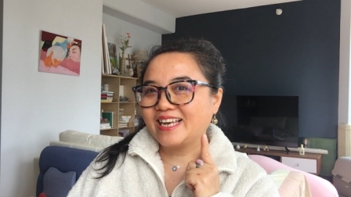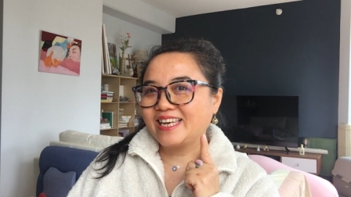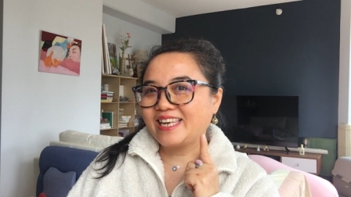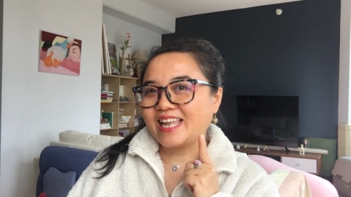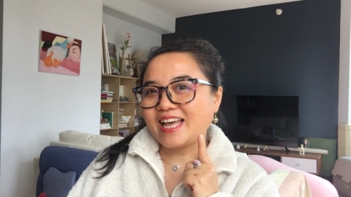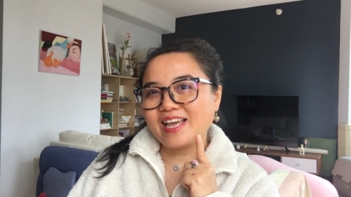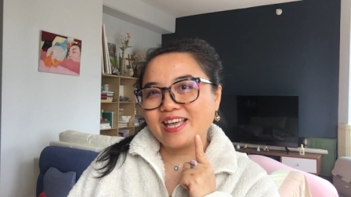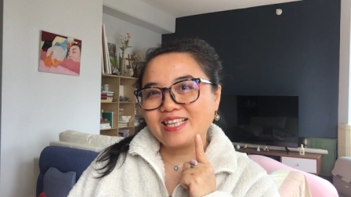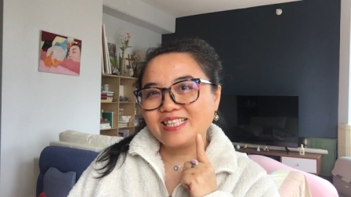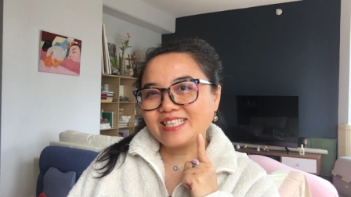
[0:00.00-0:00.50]

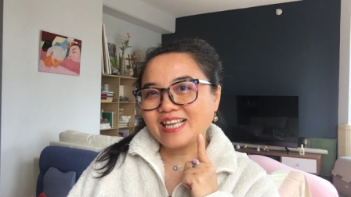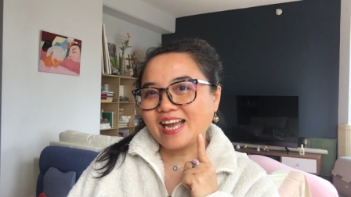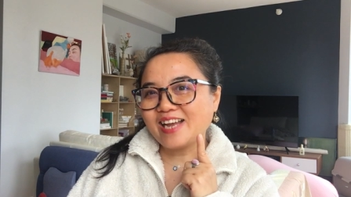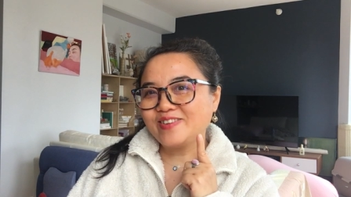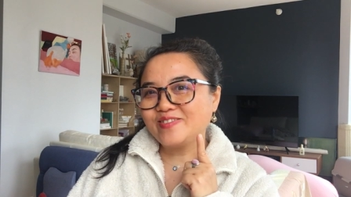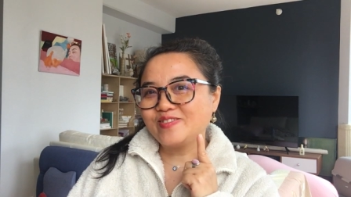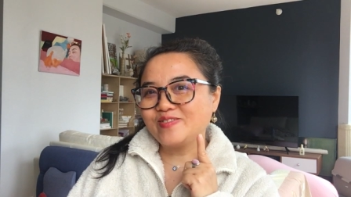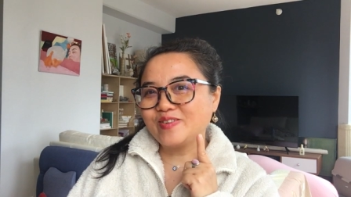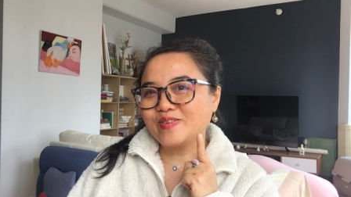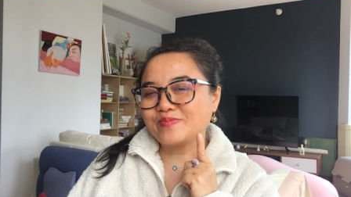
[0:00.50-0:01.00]
来加
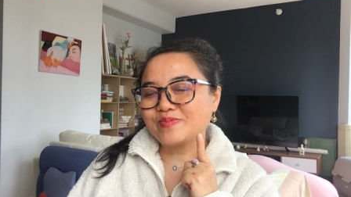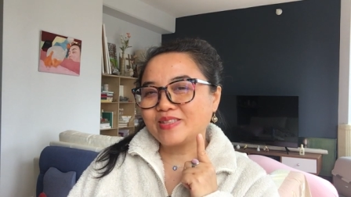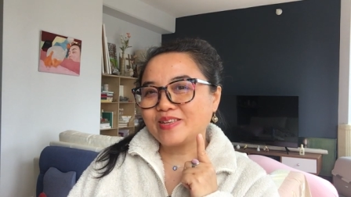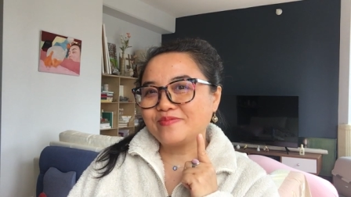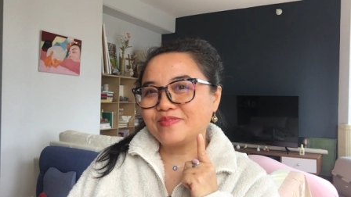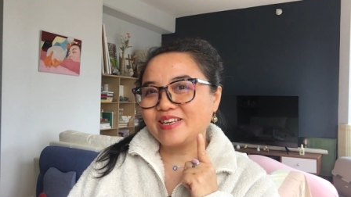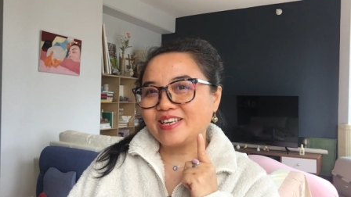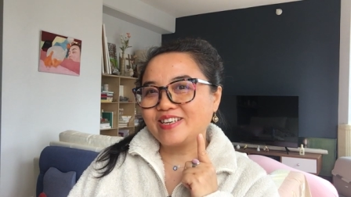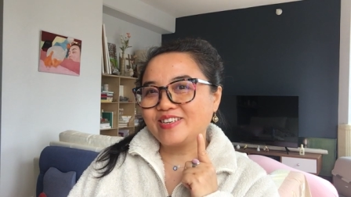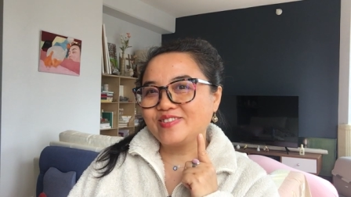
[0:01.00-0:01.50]
入我们的
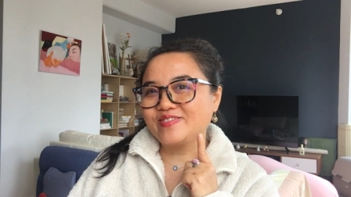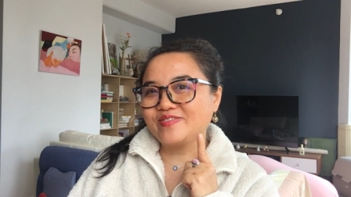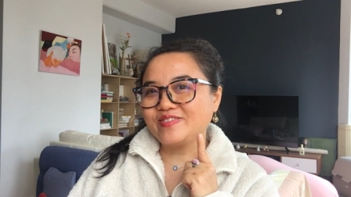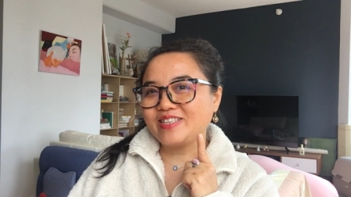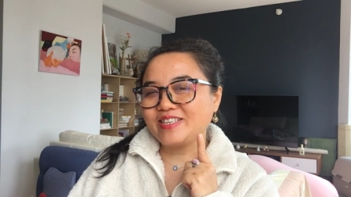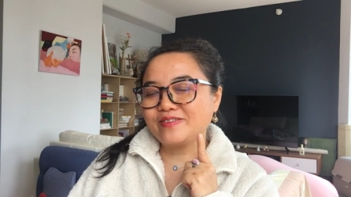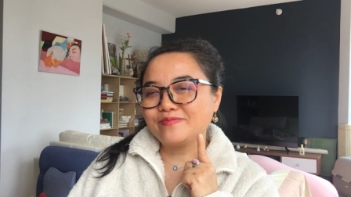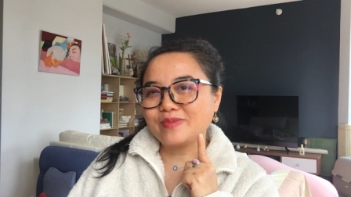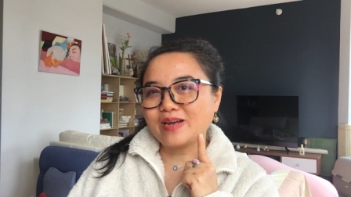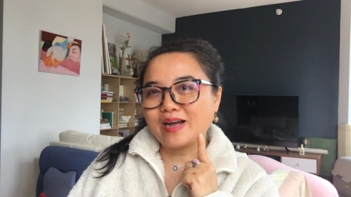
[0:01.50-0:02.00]
每日读
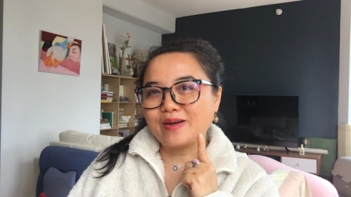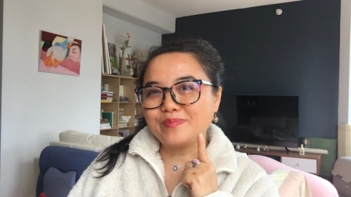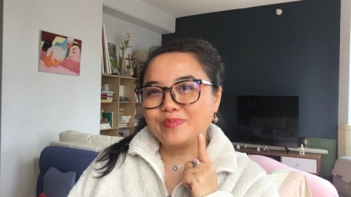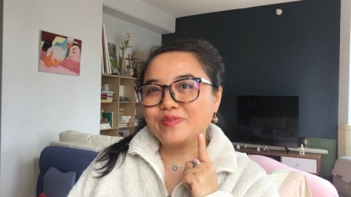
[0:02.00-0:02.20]
经吧，